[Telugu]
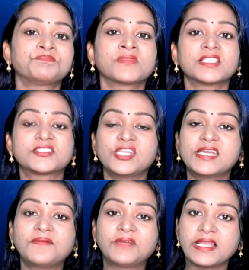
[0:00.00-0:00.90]

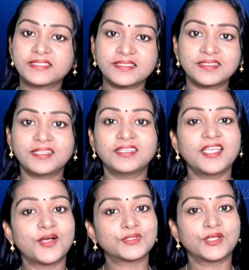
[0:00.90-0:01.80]
శ్రీరామ్ వాళ్ళ సిస్టర్ని
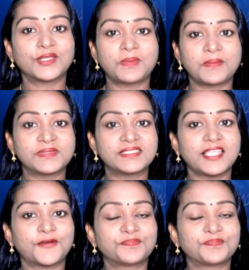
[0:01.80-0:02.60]
హౌస్లోకి పంపిస్తారు